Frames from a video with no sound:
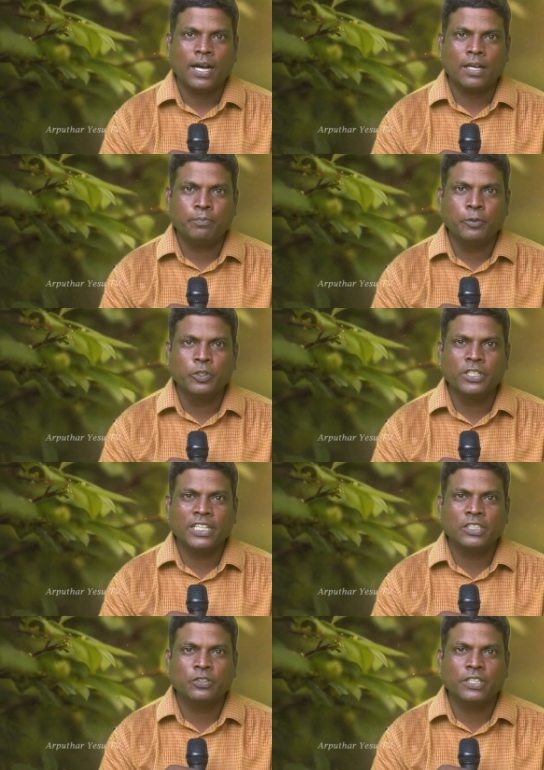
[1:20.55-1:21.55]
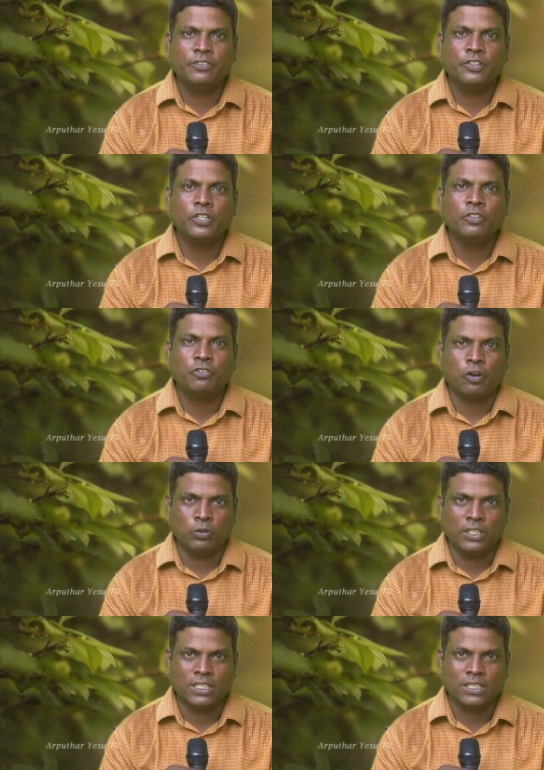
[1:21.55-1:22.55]
அற்புடு ரேசு டிவியோட
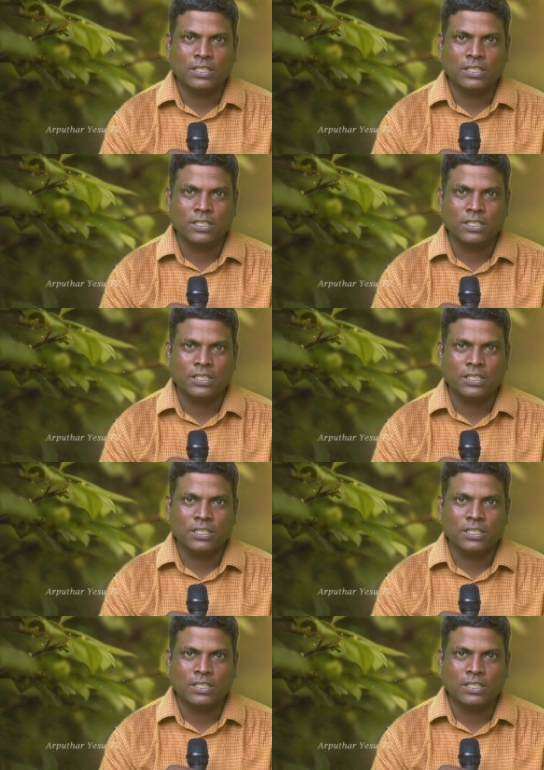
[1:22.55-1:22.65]
ஃபவுண்டர்